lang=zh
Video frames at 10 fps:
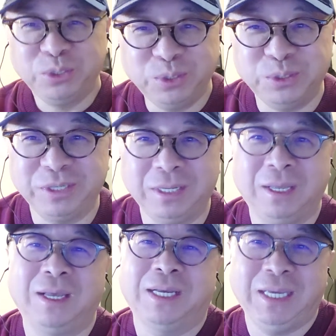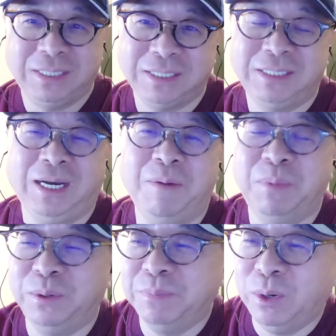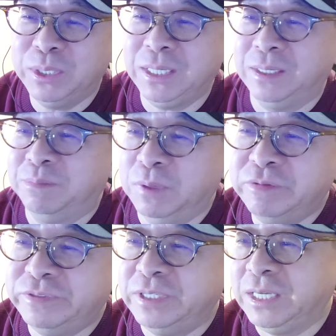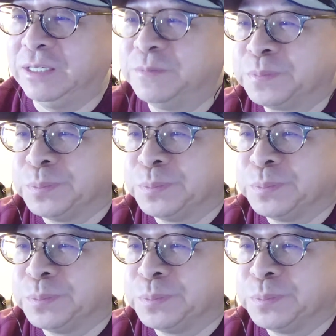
用于给自己来谋谋利、谋福利。